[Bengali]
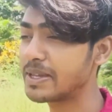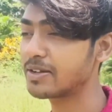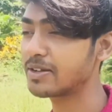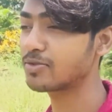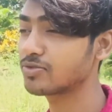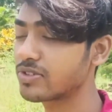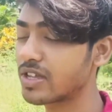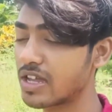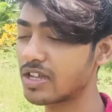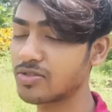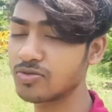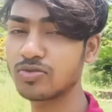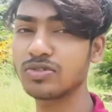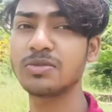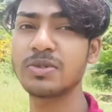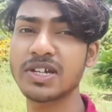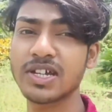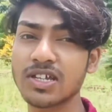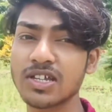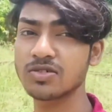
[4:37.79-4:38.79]
কোথায় তুলবে
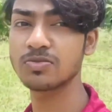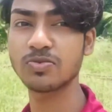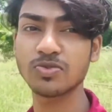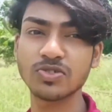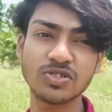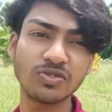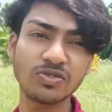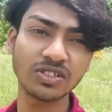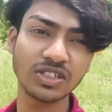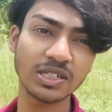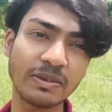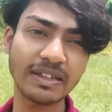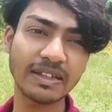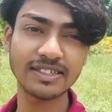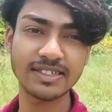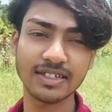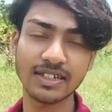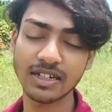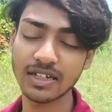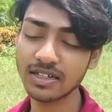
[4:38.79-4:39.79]
কিছু বুঝে উঠতে
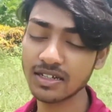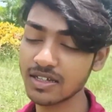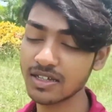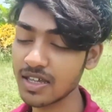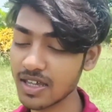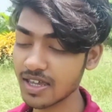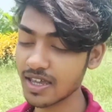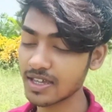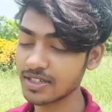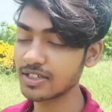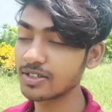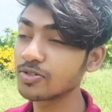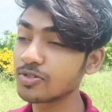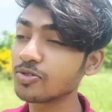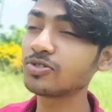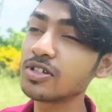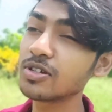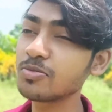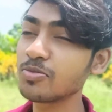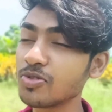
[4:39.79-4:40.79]
পারছে না
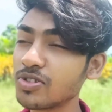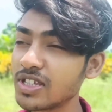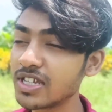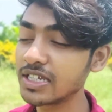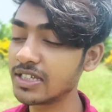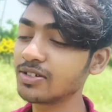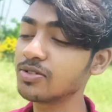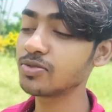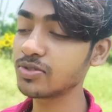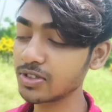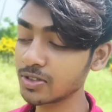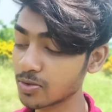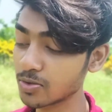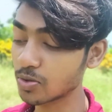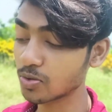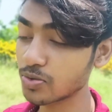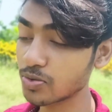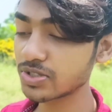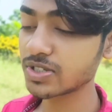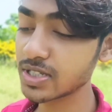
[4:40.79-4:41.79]
রোদের মধ্যে এদিক ওদিক
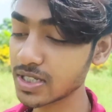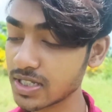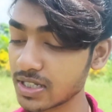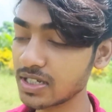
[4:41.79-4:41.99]
ঘুরছি